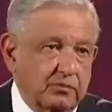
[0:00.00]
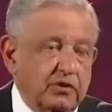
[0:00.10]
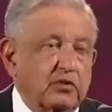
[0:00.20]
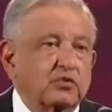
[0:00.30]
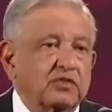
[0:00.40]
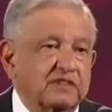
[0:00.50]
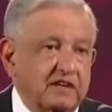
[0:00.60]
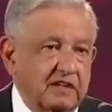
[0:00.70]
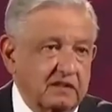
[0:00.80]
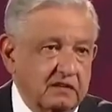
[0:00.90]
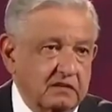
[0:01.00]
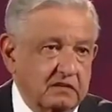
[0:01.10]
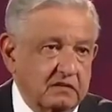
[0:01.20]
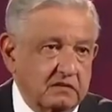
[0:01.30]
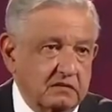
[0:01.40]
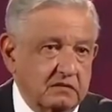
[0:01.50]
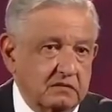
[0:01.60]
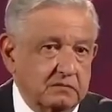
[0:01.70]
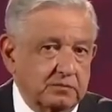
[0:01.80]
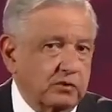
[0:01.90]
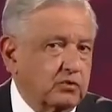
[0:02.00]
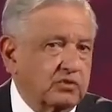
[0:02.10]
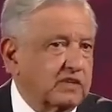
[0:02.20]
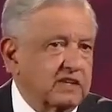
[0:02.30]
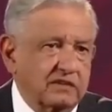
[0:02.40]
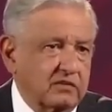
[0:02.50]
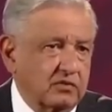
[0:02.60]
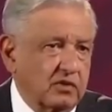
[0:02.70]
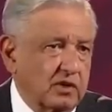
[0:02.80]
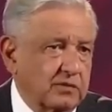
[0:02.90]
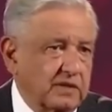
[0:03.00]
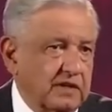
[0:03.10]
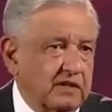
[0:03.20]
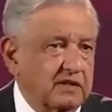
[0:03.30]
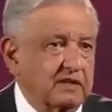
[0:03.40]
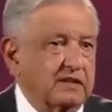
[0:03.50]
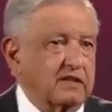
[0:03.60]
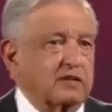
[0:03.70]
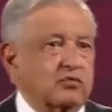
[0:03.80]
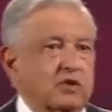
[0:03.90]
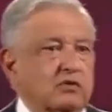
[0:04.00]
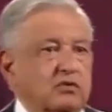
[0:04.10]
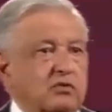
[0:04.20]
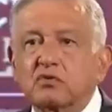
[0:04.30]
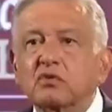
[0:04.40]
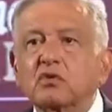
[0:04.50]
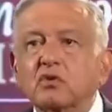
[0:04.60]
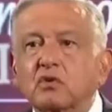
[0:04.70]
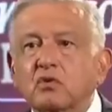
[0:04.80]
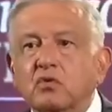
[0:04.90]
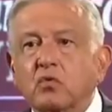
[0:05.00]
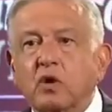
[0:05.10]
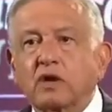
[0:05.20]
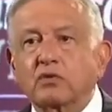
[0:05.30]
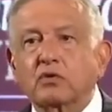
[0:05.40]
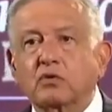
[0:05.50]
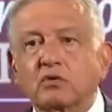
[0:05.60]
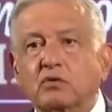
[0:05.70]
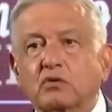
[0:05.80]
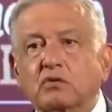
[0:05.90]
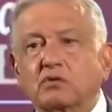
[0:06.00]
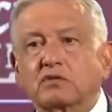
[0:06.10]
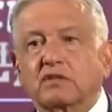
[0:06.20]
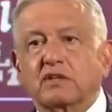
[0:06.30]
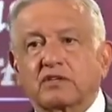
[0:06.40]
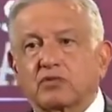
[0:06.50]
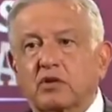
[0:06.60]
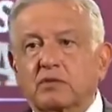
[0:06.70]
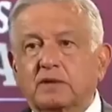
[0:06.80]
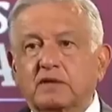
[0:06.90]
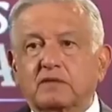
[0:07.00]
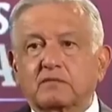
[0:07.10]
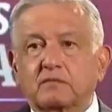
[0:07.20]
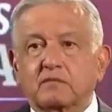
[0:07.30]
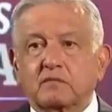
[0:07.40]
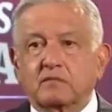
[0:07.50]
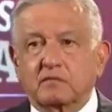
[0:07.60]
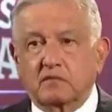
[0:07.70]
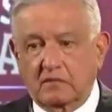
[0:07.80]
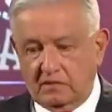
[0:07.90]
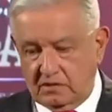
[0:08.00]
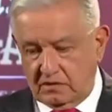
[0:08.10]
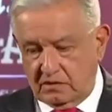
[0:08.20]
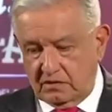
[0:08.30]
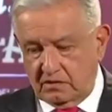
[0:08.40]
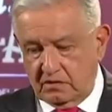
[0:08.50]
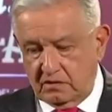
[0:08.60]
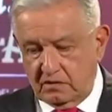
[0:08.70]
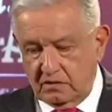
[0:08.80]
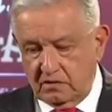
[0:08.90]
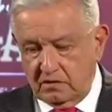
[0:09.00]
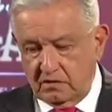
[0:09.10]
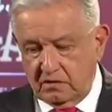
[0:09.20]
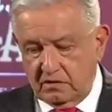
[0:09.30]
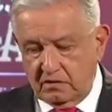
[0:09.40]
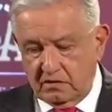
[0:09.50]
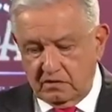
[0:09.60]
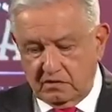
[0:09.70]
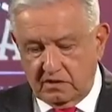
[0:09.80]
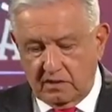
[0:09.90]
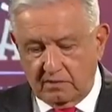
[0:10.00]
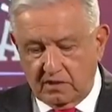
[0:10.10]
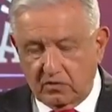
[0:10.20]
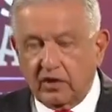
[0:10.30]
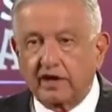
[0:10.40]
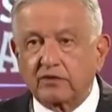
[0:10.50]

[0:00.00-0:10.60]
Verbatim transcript: Poder Judicial, pero no están todavía resueltos cuando se resuelven, eh, se habla con